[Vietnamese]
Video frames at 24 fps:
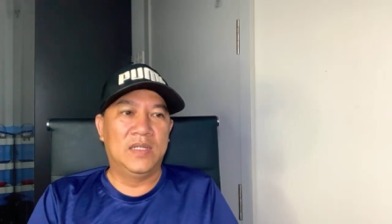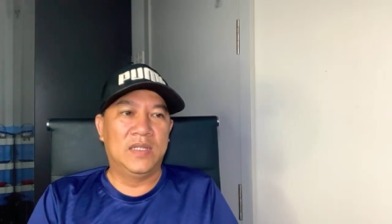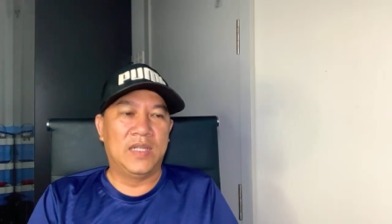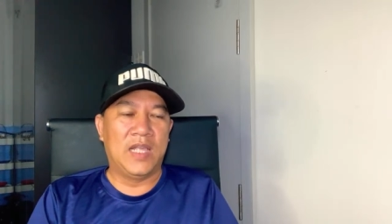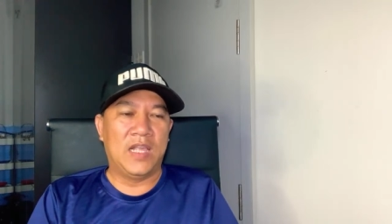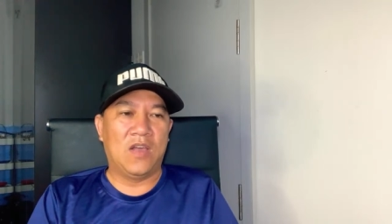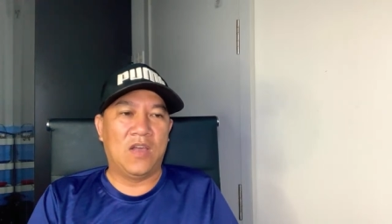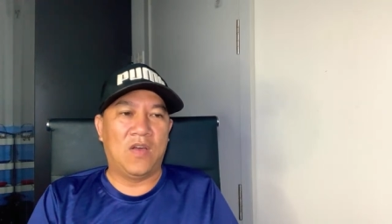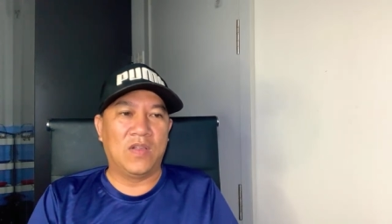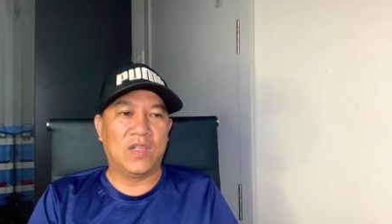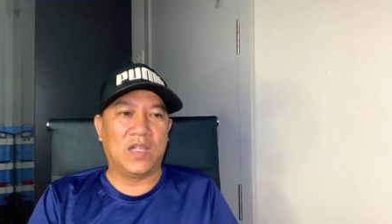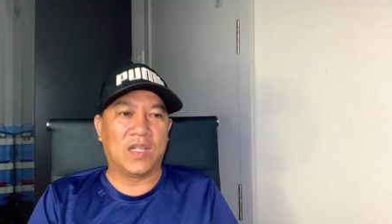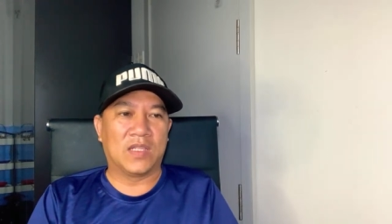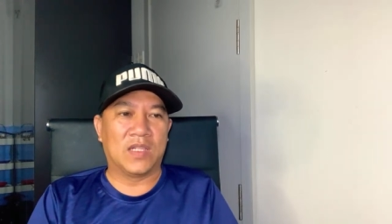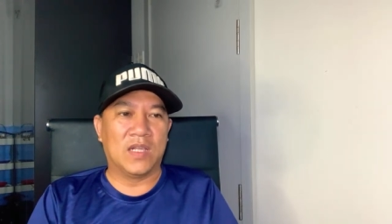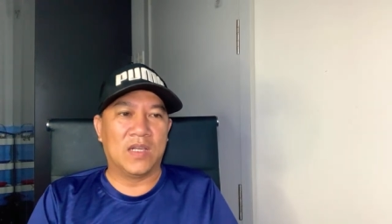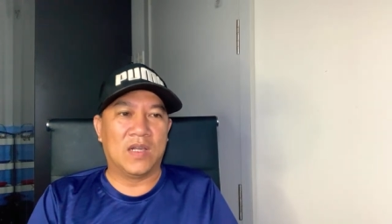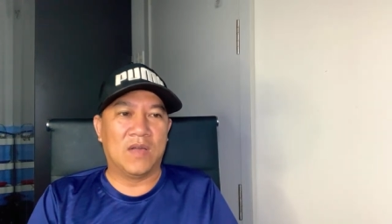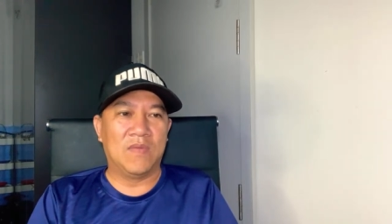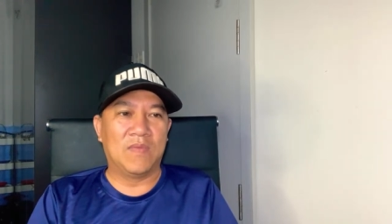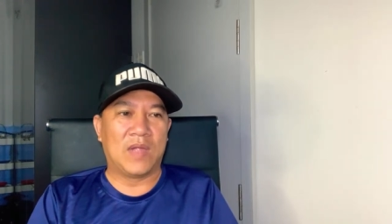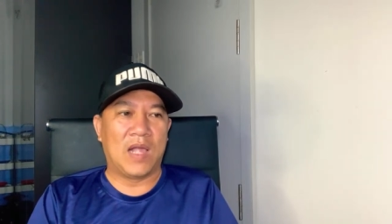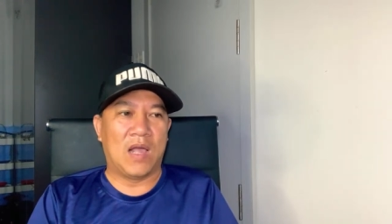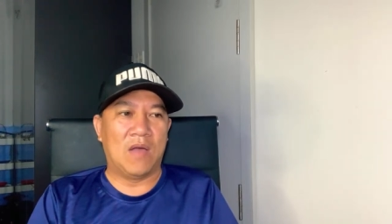gây rối trật
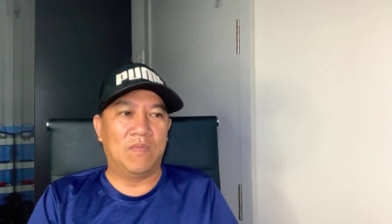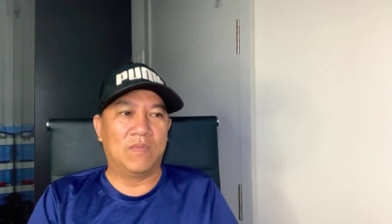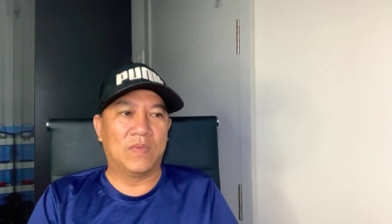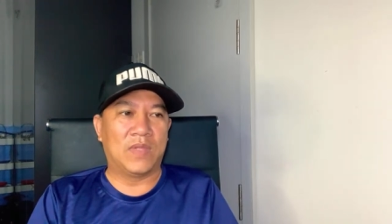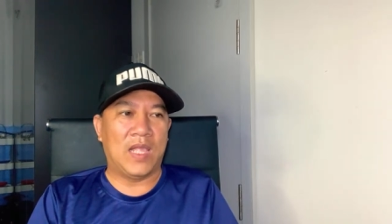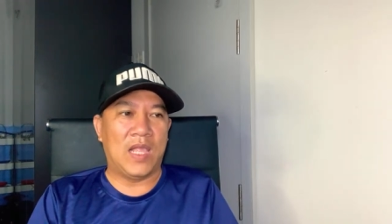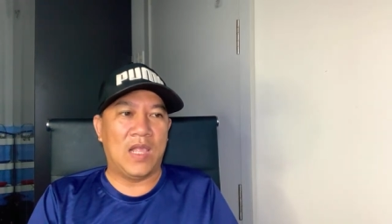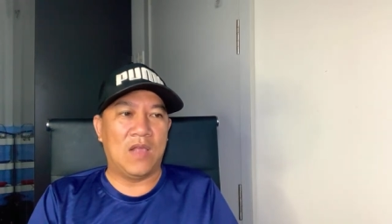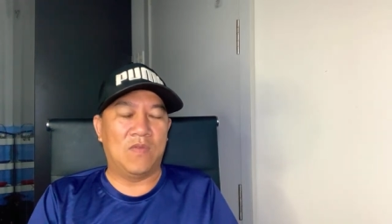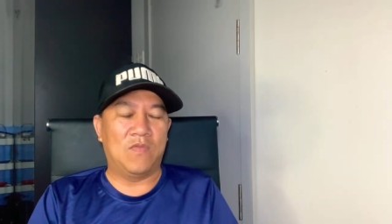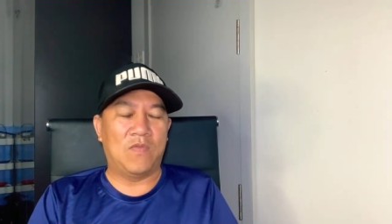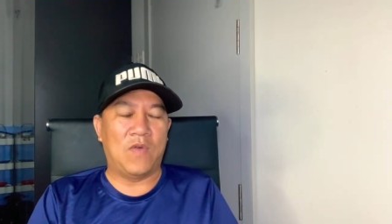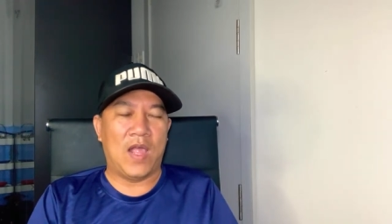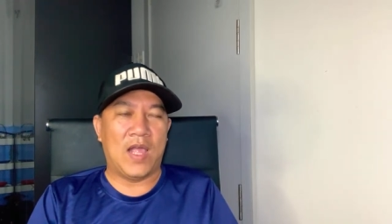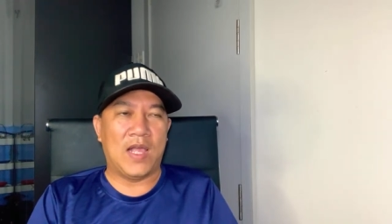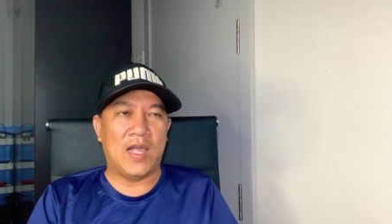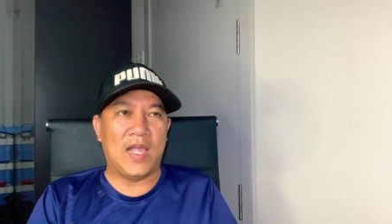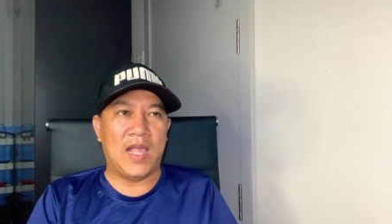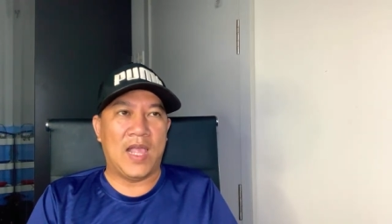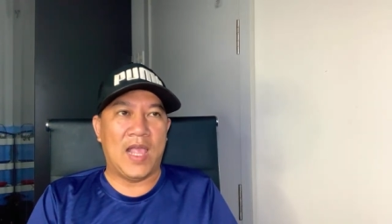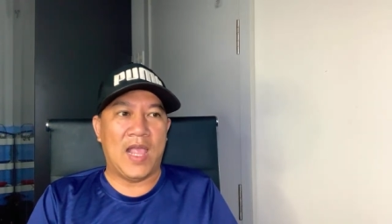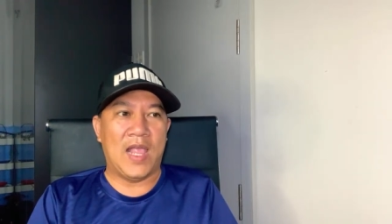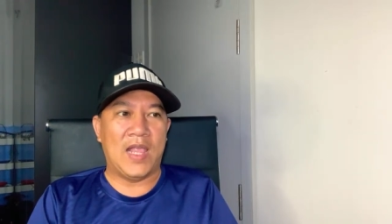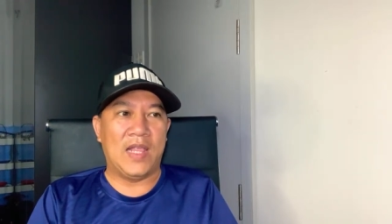tự công cộng theo
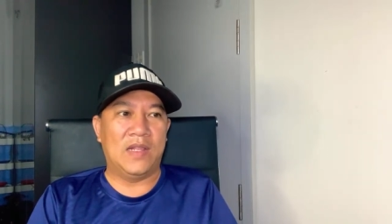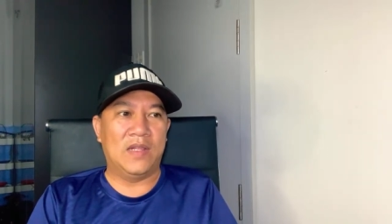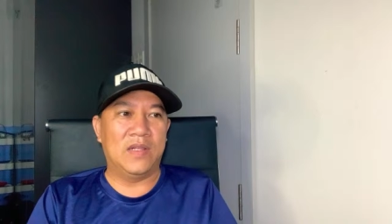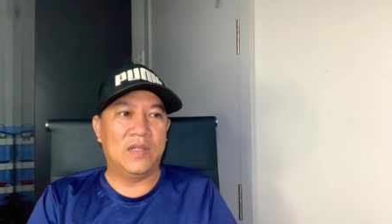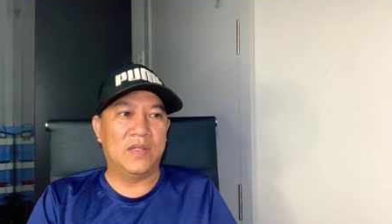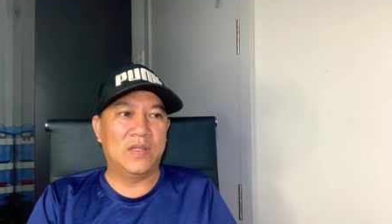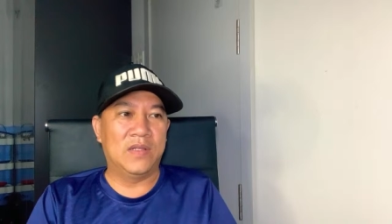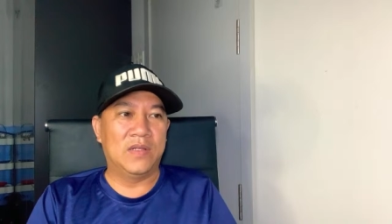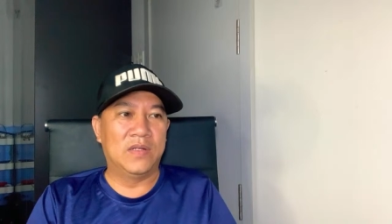khoảng 2